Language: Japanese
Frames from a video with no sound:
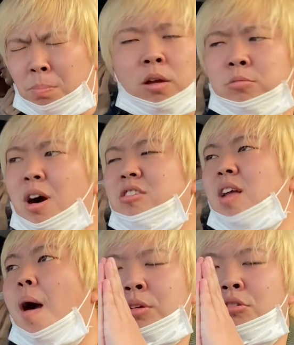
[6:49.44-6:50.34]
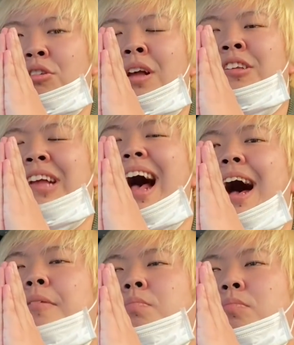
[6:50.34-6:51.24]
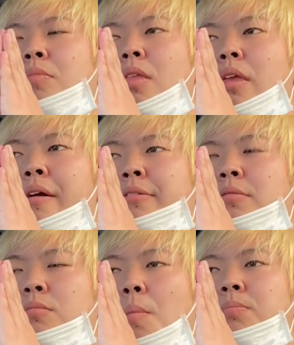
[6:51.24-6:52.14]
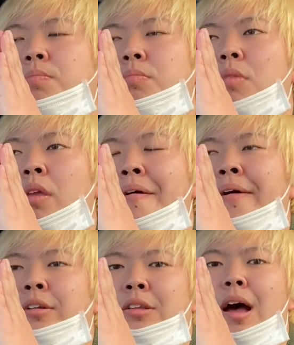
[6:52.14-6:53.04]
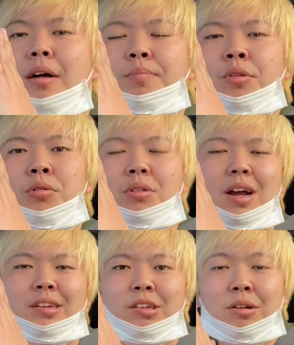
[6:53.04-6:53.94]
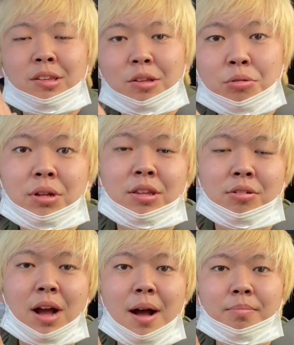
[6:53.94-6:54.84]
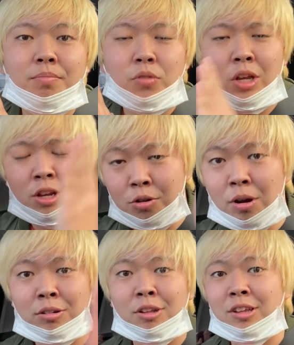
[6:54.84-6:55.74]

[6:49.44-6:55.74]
うまかったごちそうさまでしたさあこれで明日の朝どうなってるかぜひご覧くだ